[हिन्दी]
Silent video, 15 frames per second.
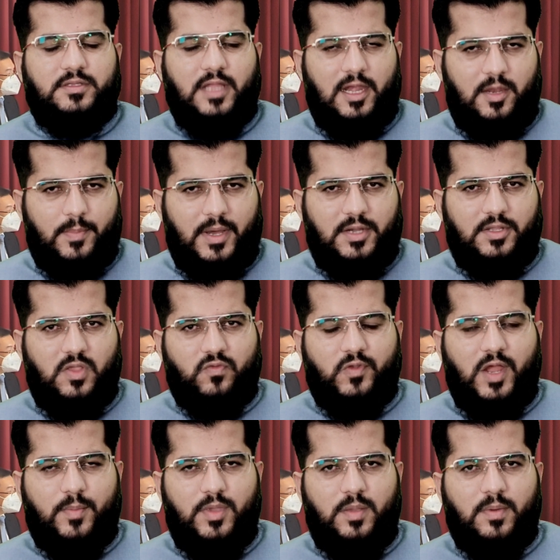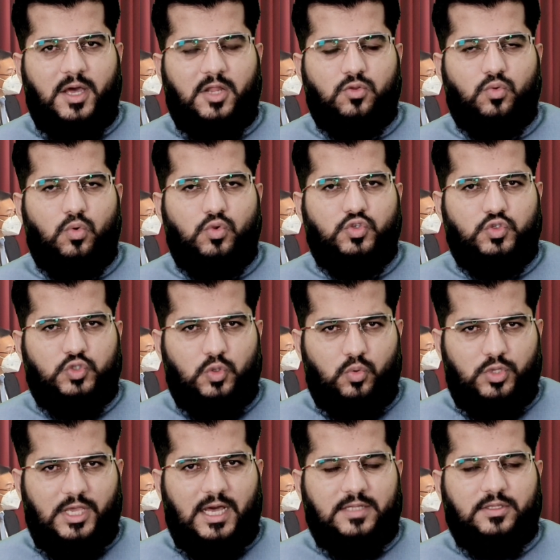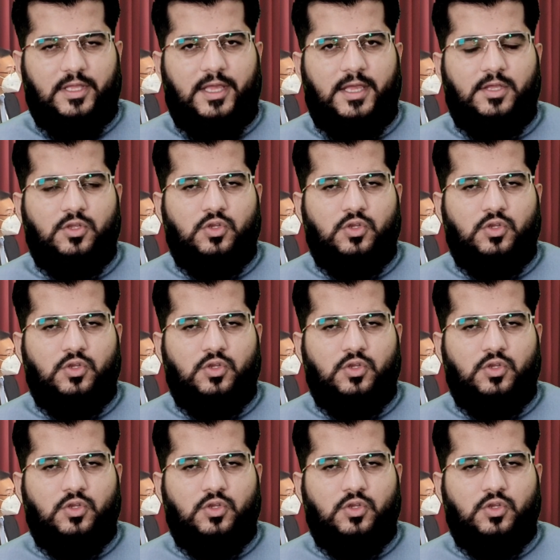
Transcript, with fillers: तालिबान की इस्लामी इमारत को जो ज़रूरियात हैं